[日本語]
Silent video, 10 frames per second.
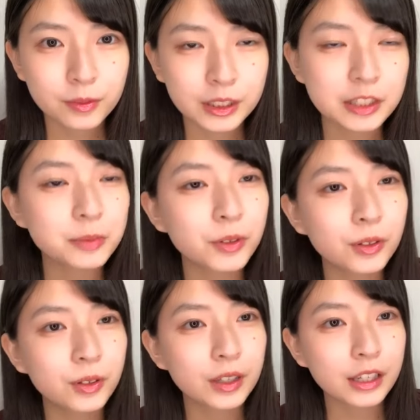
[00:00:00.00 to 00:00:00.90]
私
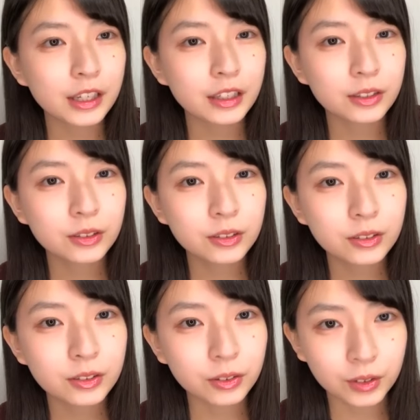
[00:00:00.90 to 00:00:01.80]
も、えー、
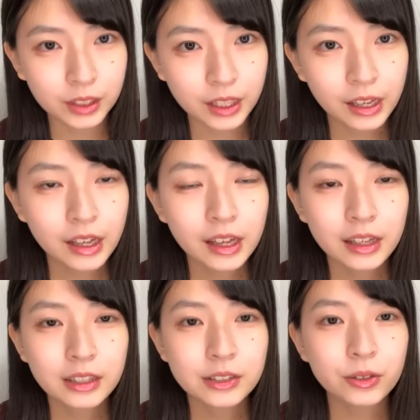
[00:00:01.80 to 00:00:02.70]
今日はね
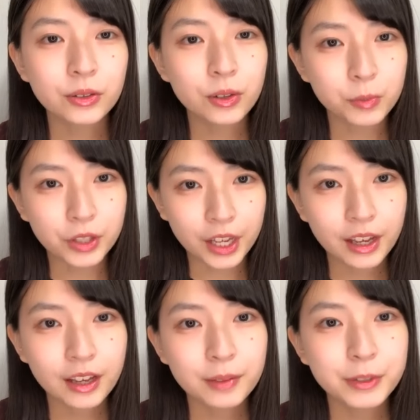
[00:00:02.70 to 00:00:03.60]
ショールームで
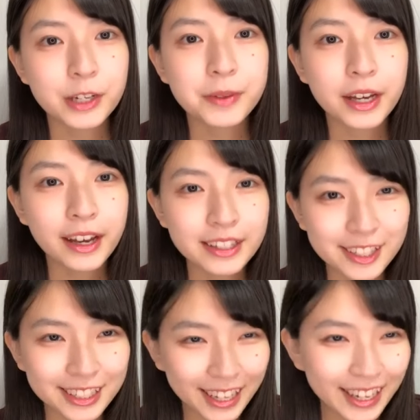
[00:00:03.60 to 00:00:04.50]
プレミア配
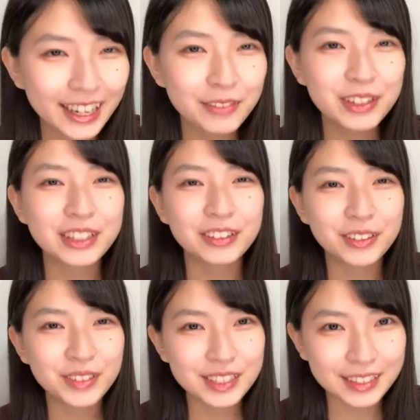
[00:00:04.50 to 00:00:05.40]
信で見てお
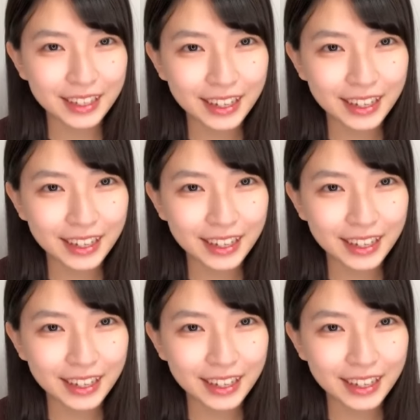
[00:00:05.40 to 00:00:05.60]
りました